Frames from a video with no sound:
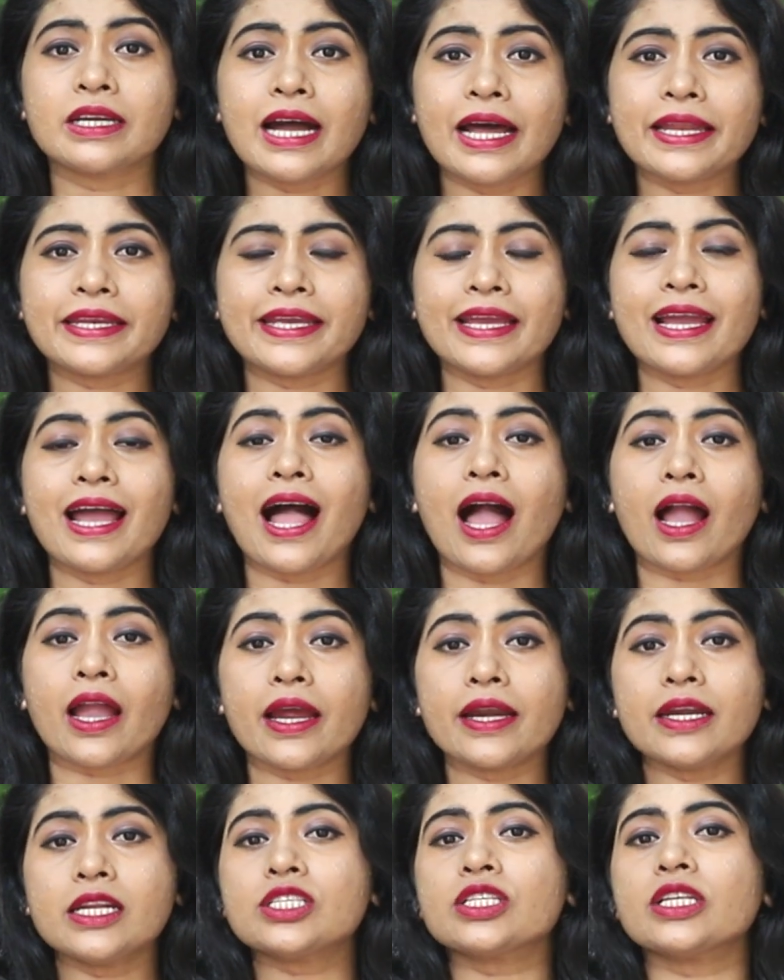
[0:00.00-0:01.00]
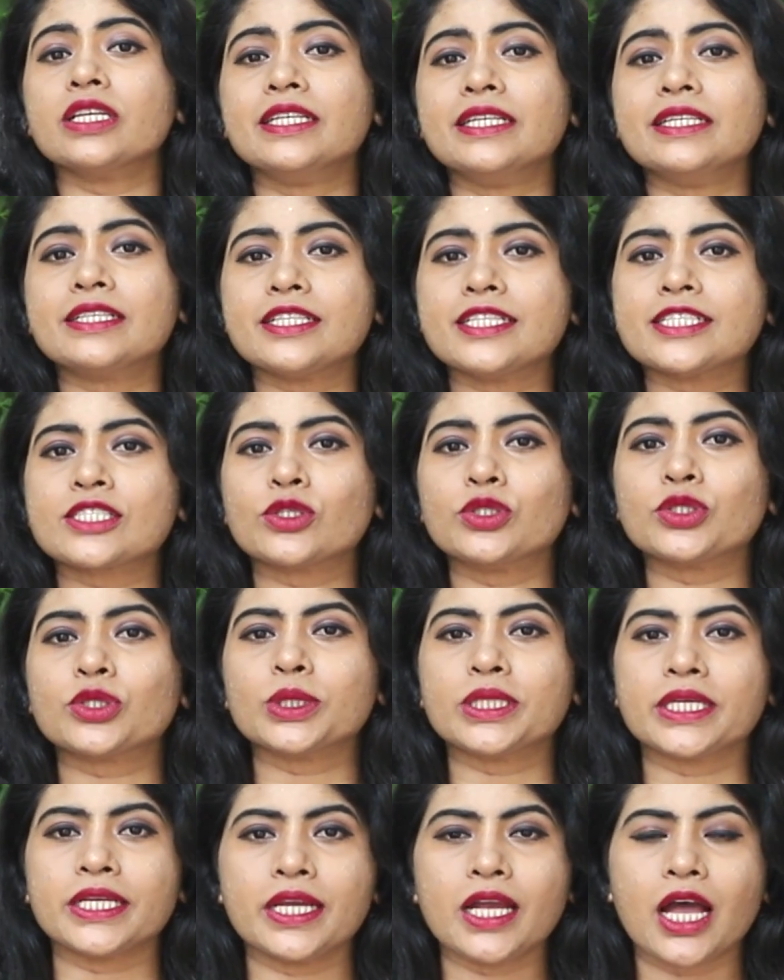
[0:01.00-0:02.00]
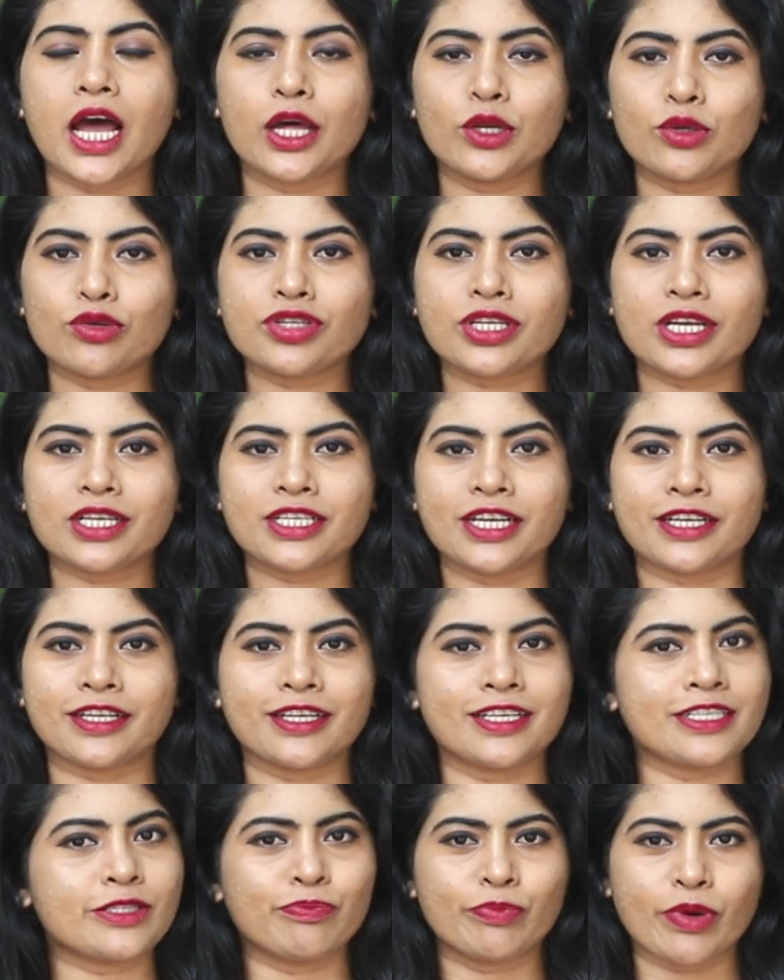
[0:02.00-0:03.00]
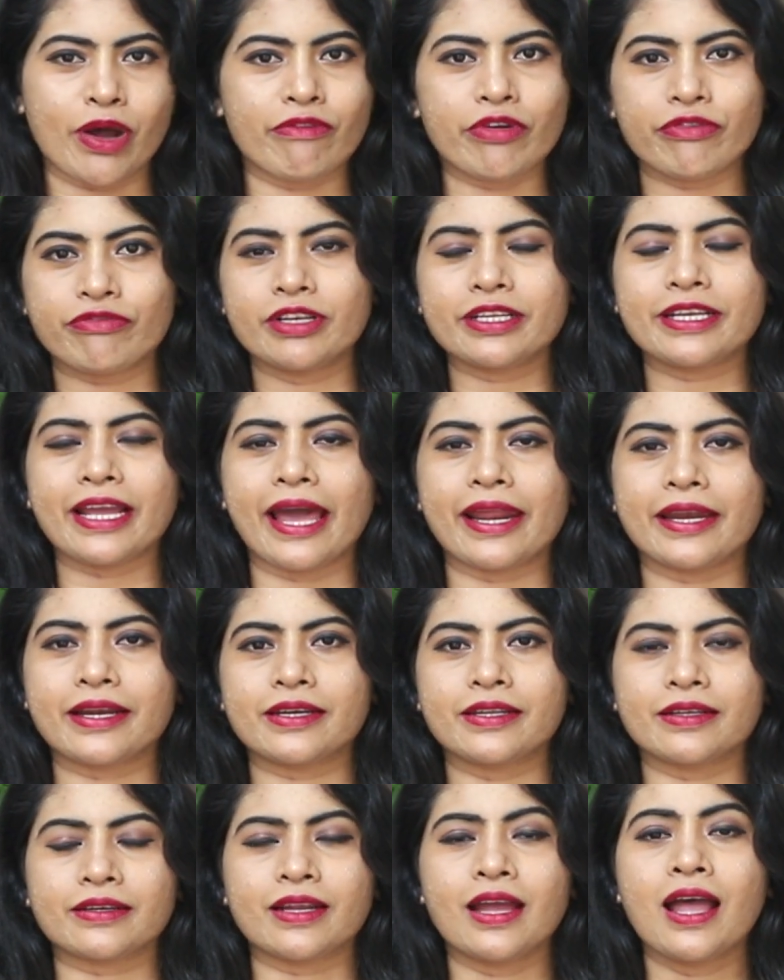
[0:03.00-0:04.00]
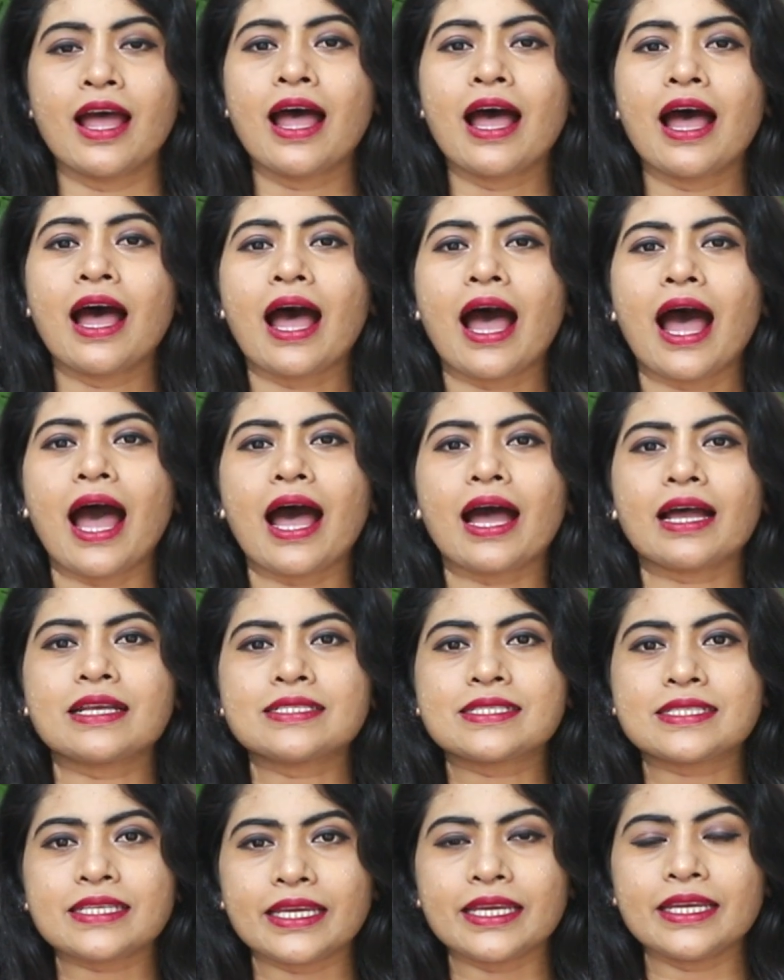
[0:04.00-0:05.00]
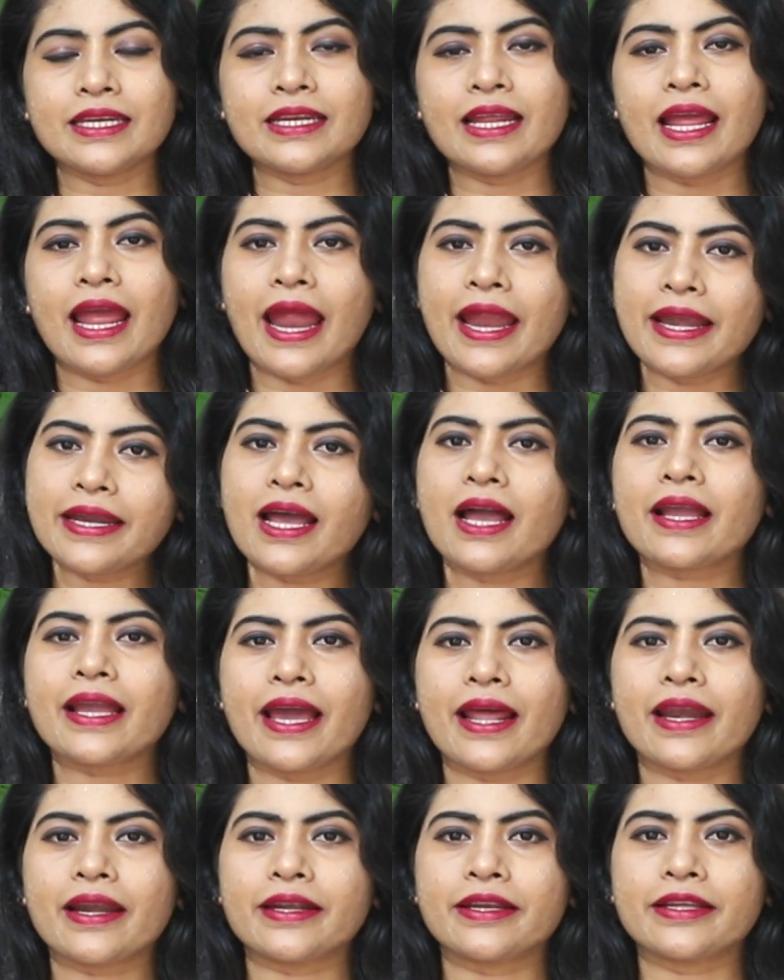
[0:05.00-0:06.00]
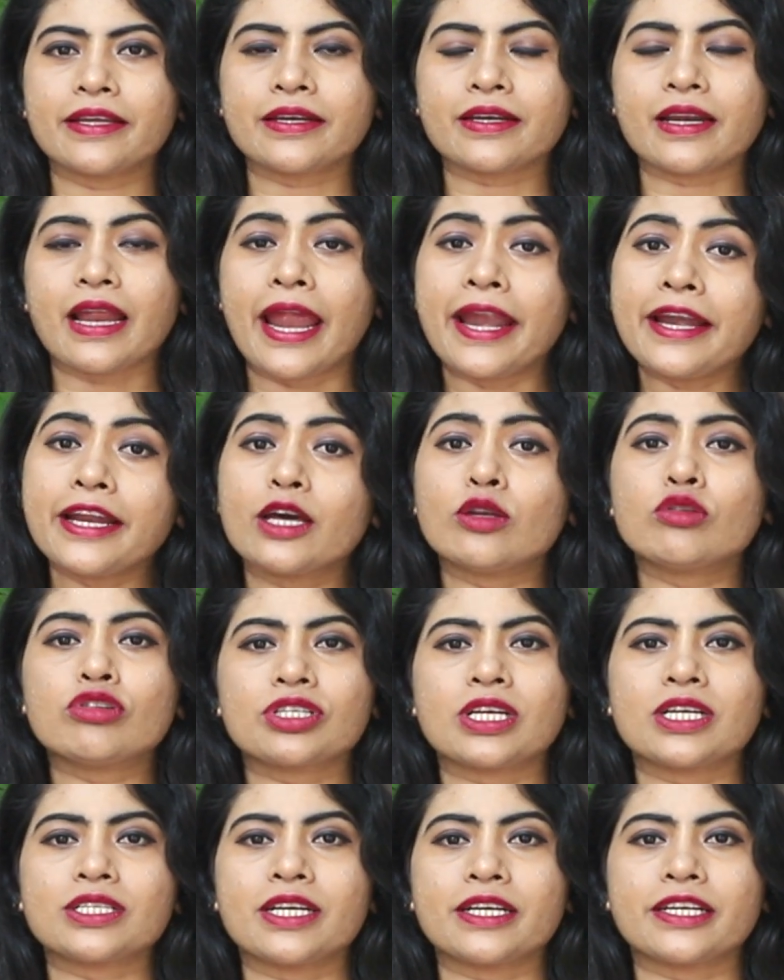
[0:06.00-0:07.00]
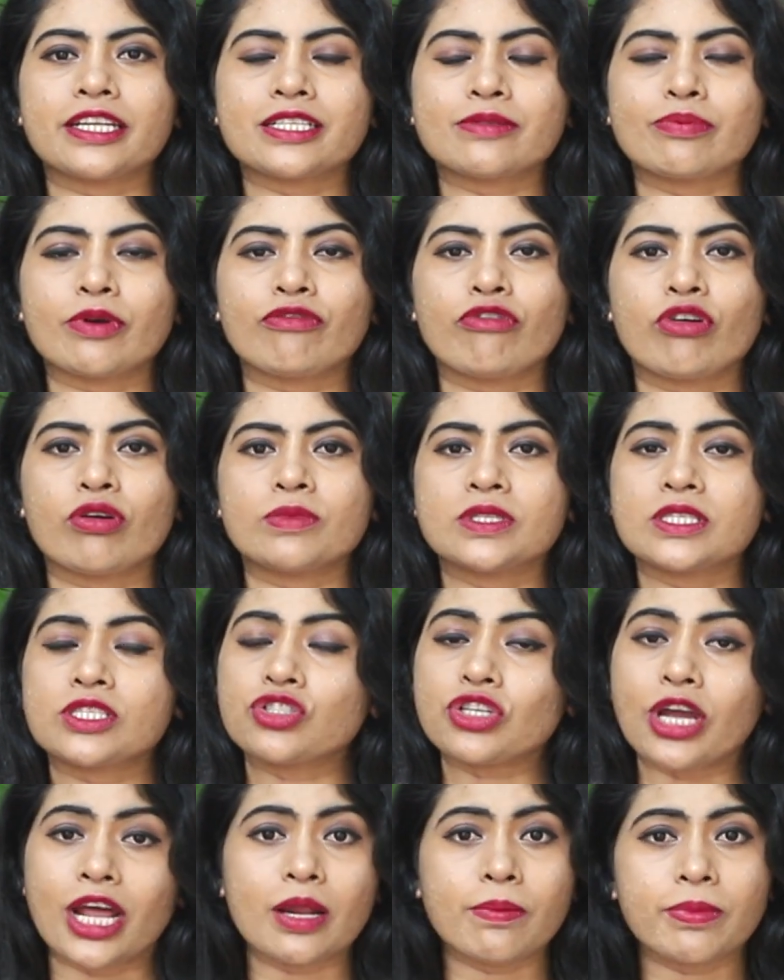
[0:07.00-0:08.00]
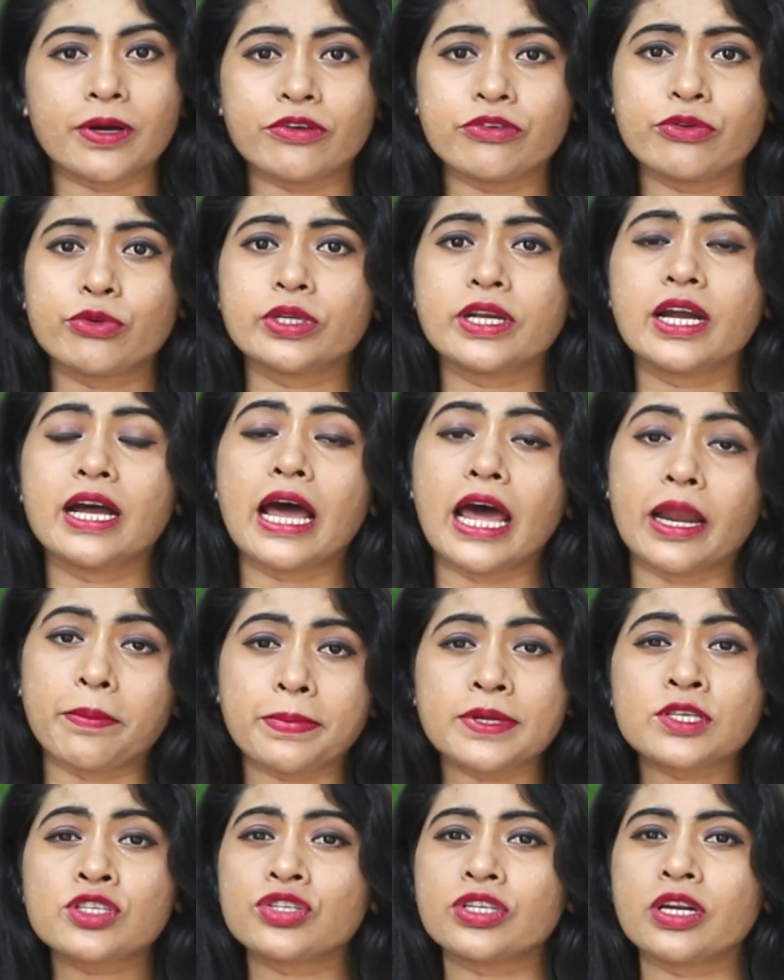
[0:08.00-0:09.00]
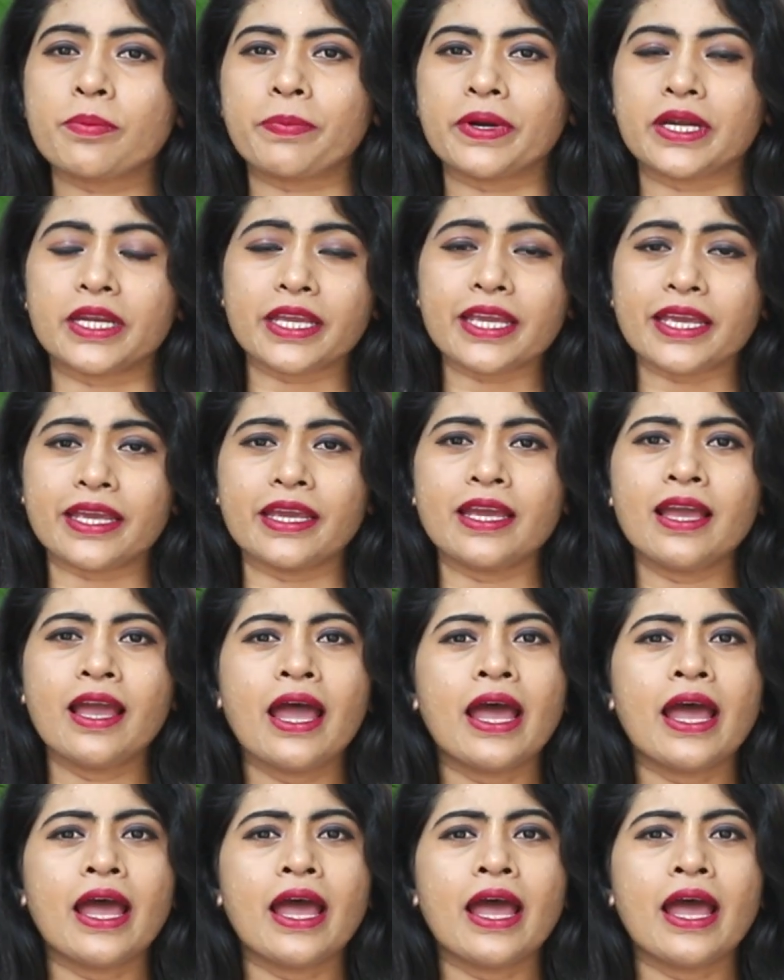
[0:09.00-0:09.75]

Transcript: కానీ అక్కడి నుంచి లీడ్ తీసుకుంటుంది అనుష్క శెట్టిస్ పవర్ఫుల్ క్యారెక్టర్ ఆ సీన్ అండ్ ఆ క్యారెక్టర్ అండ్ అనుష్క శెట్టిస్ పర్ఫార్మెన్స్ చాలా పవర్ఫుల్గా అనిపించినప్పటికీ